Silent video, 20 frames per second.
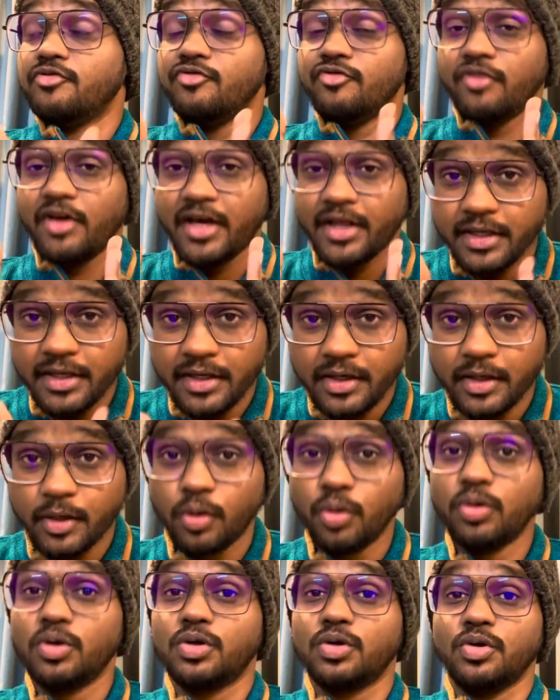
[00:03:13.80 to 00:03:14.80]
వెరీ
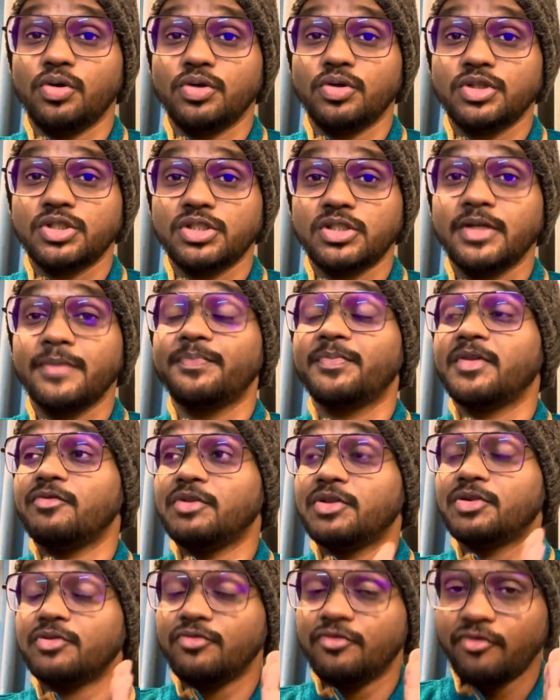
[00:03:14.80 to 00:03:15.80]
గుడ్ కోర్స్
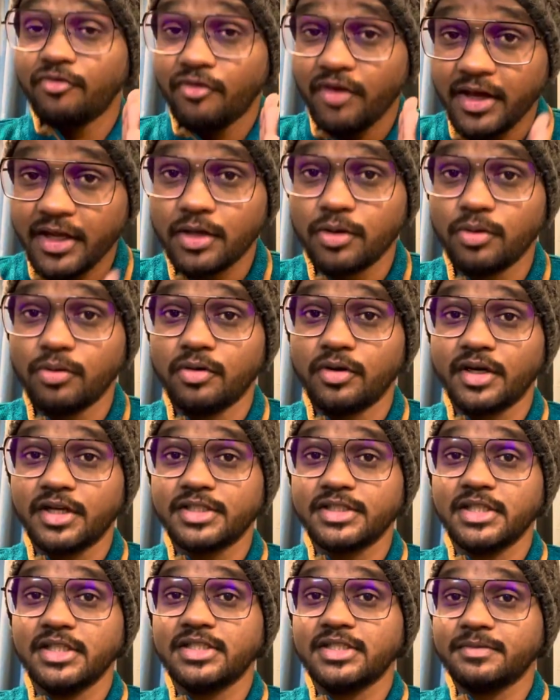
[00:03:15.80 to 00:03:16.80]
విత్ వెరీ గుడ్
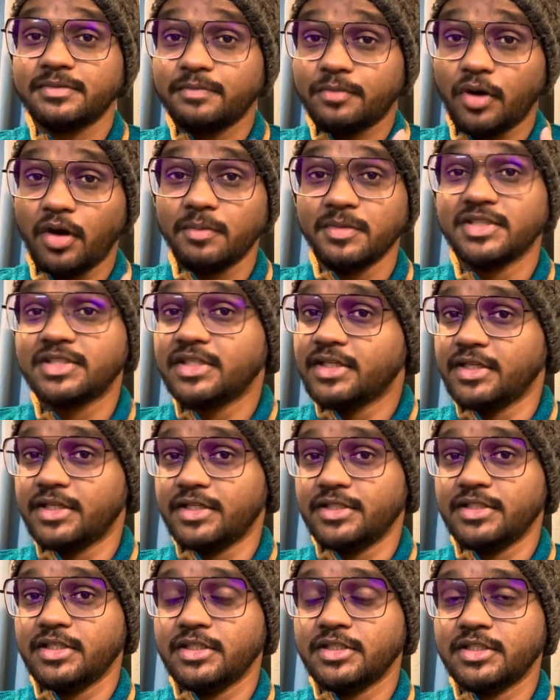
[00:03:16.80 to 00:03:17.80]
రిజల్ట్స్ ప్రామిసింగ్
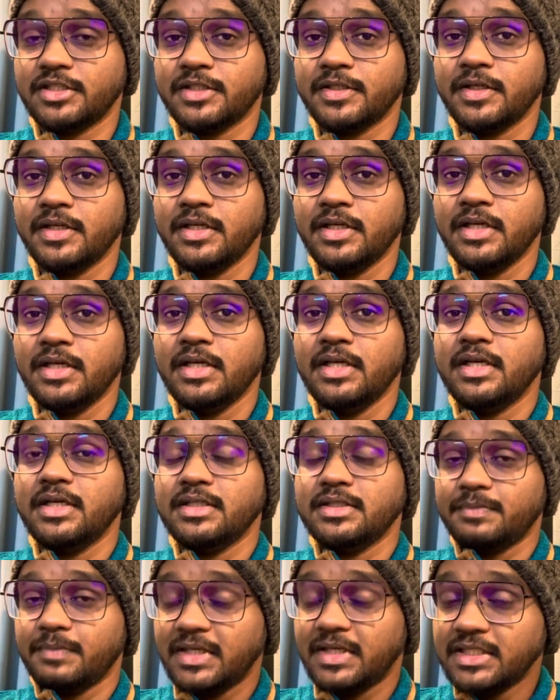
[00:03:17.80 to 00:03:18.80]
రిజల్ట్స్
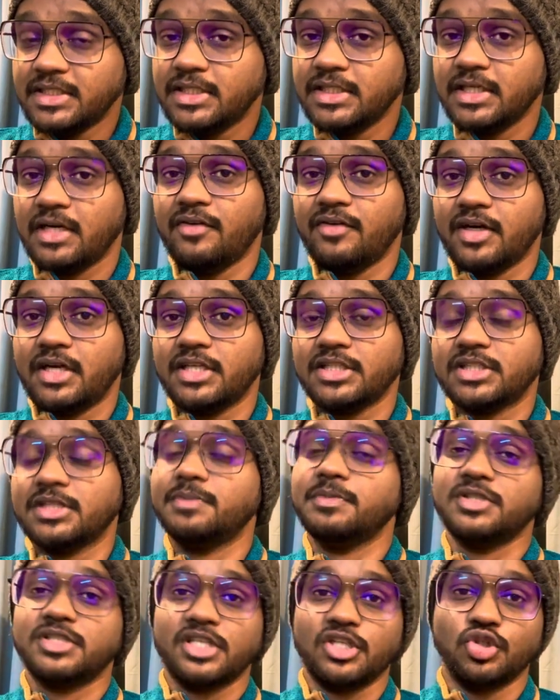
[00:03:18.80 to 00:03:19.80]
మంచి అవకాశం
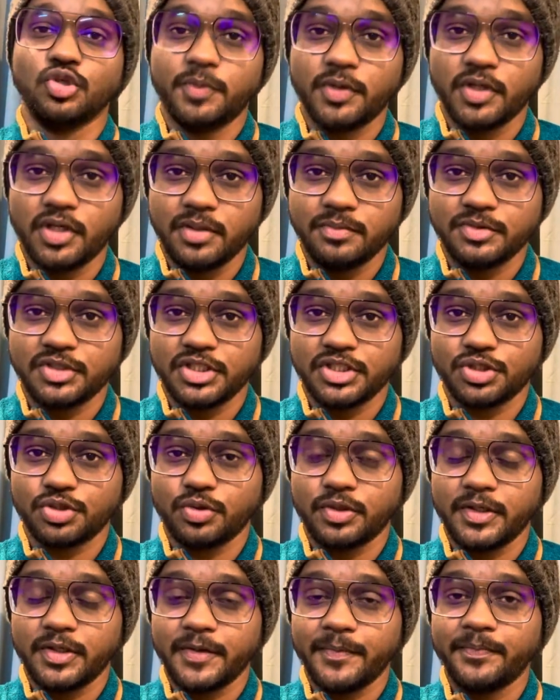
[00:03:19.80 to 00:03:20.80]
సదుపయోగం
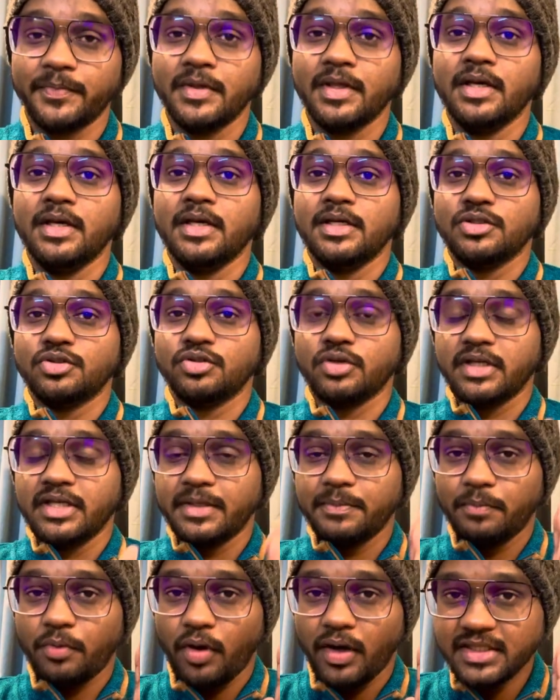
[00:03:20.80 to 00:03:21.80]
చేసుకోండి సో ఈ
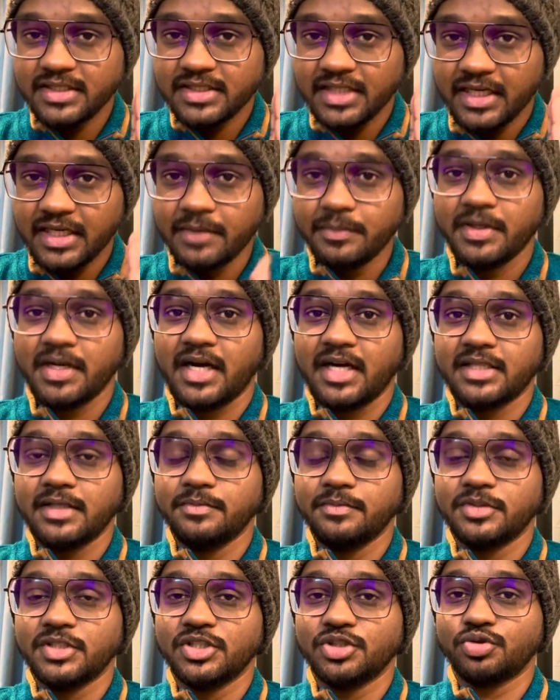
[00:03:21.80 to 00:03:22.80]
పాయింట్స్ అన్నీ మీరు అర్థం
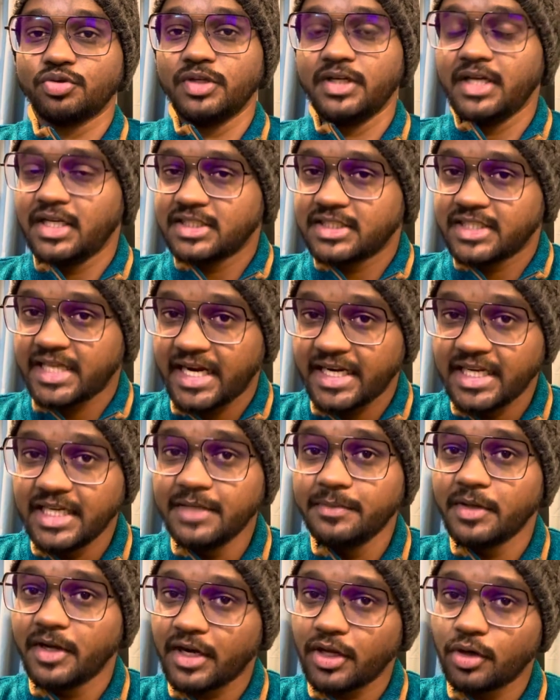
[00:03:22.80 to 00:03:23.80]
చేసుకుని నా ఛానల్ని
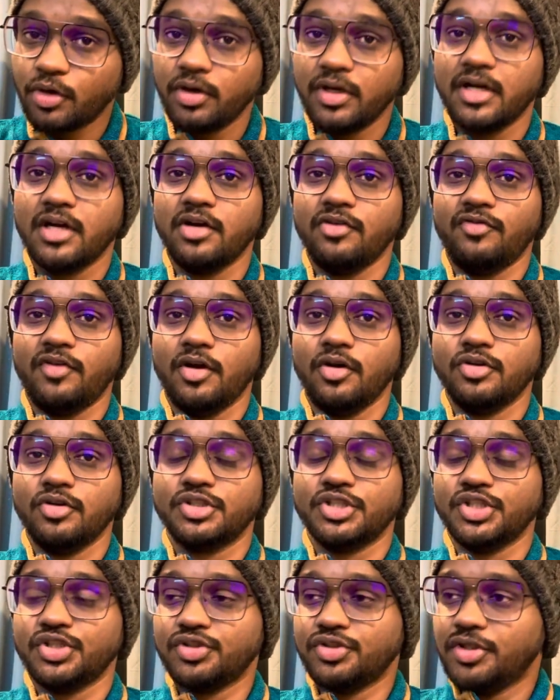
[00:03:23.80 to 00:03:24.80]
మీరు రెగ్యులర్గా ఫాలో
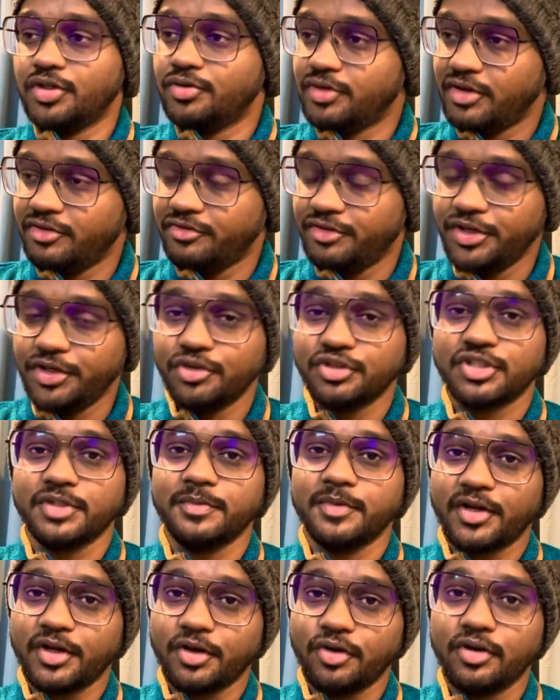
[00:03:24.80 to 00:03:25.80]
చేస్తున్నారు నా వీడియోస్ని
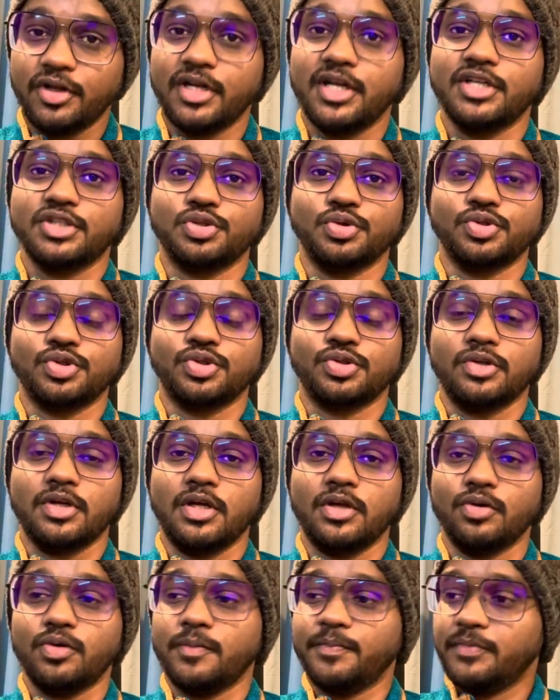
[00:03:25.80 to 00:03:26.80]
మీరు రెగ్యులర్గా
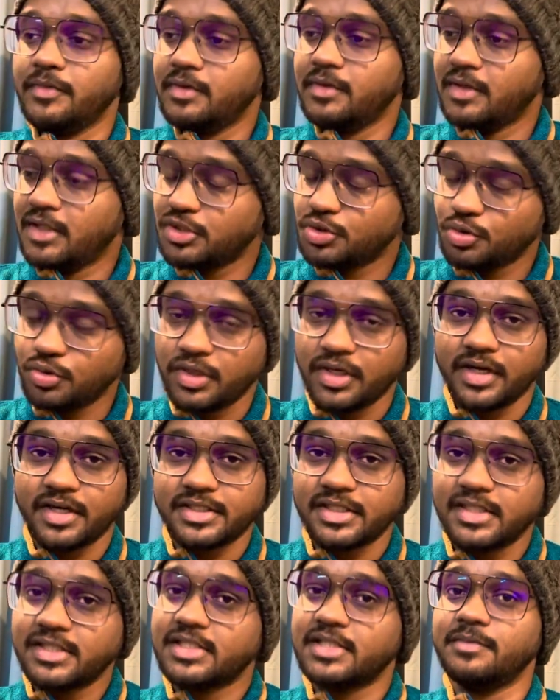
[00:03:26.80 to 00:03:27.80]
చూస్తున్నారు నా స్టూడెంట్
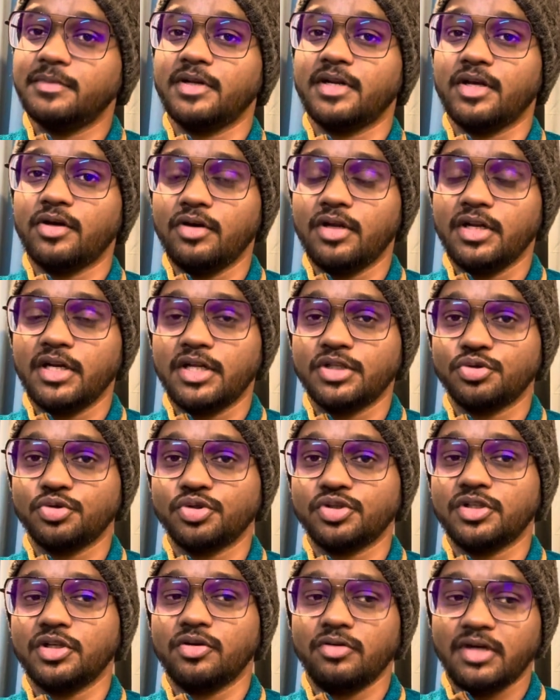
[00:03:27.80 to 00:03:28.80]
రిజల్ట్స్ని మీరు రెగ్యులర్గా
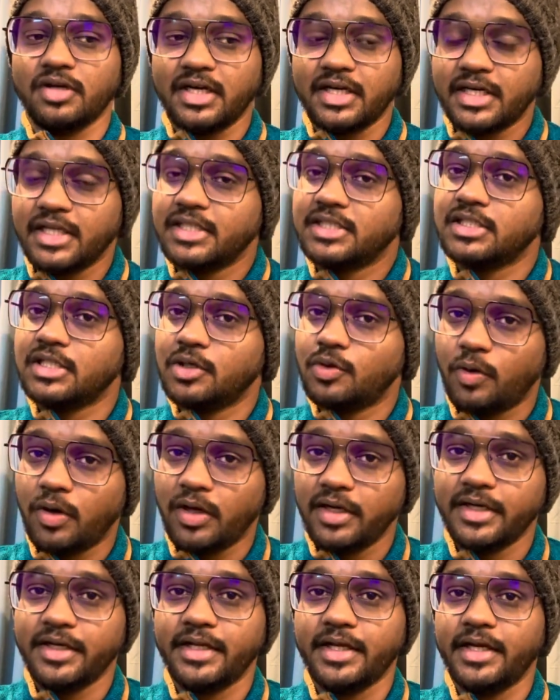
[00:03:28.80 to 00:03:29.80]
చూస్తున్నారు నా టీచింగ్
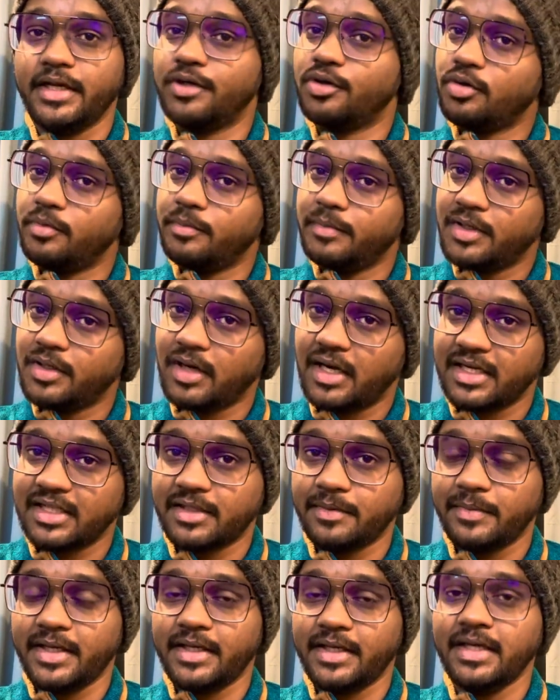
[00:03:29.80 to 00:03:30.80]
క్వాలిటీ ఏంటో మీకు
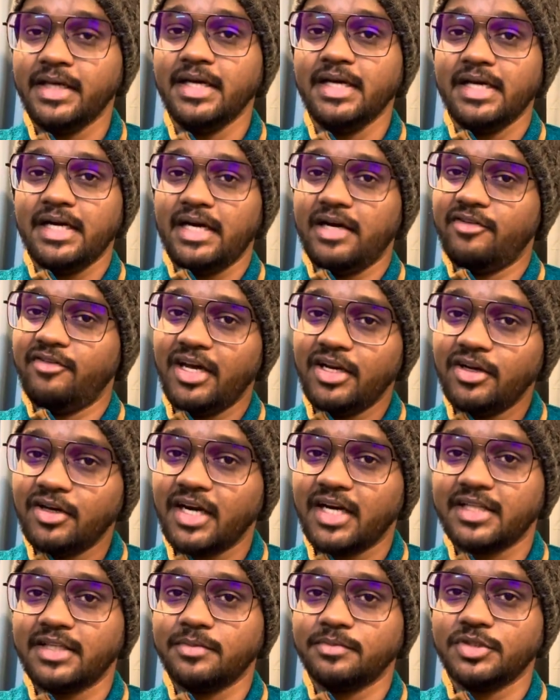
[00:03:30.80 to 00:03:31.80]
అర్థమై ఆ వాల్యూని
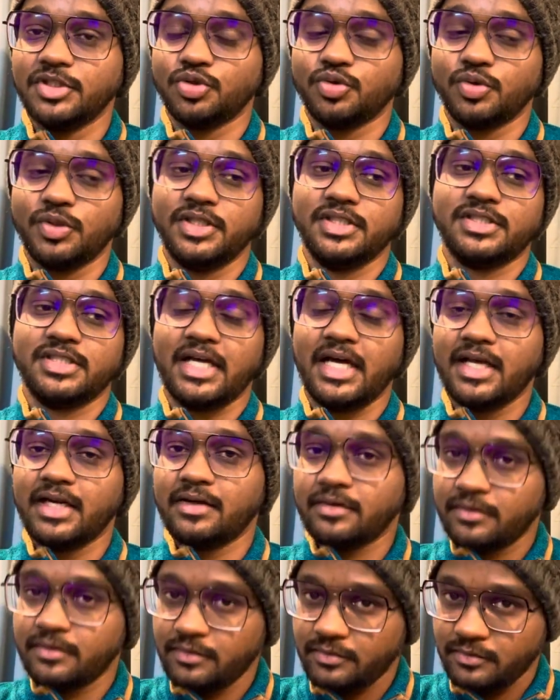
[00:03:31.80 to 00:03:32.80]
అర్థం చేసుకుని సార్
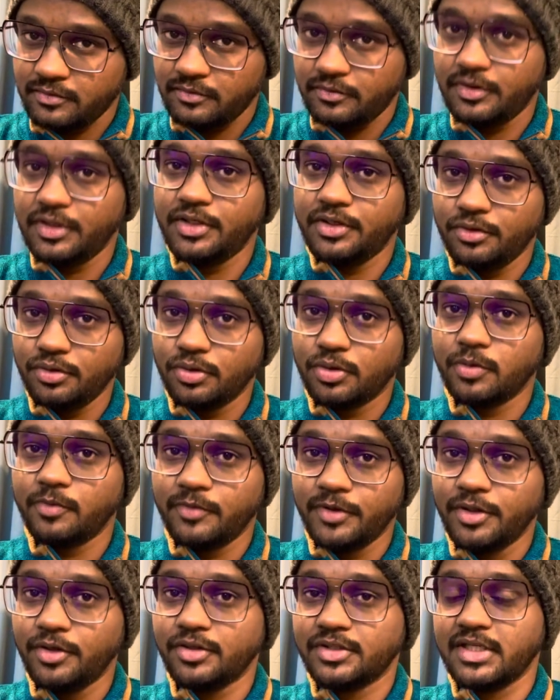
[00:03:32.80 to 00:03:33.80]
యూట్యూబ్
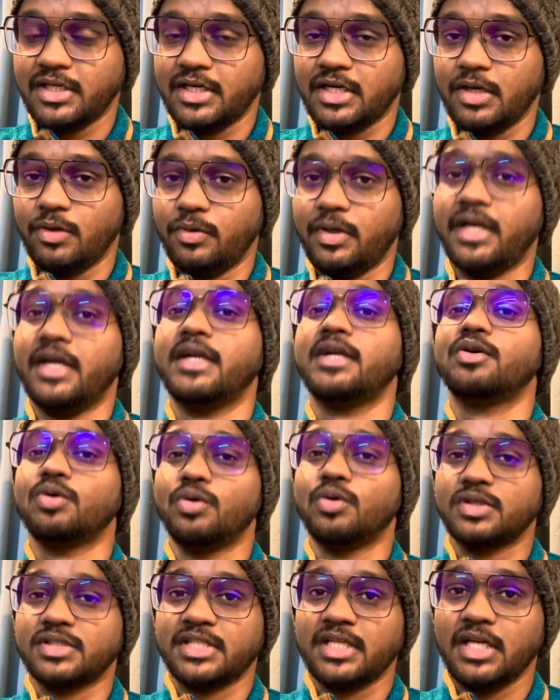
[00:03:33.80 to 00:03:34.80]
వీడియోస్ ఇట్లా ఉన్నాయంటే
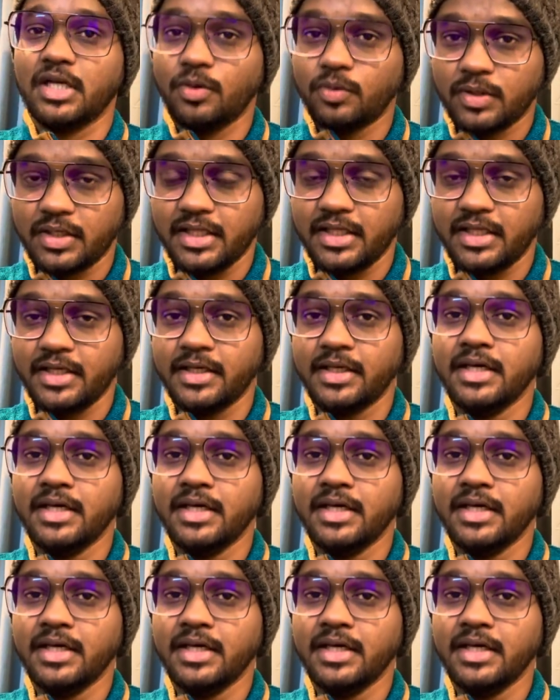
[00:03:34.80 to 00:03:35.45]
కోర్స్ ఎలా ఉంటుంది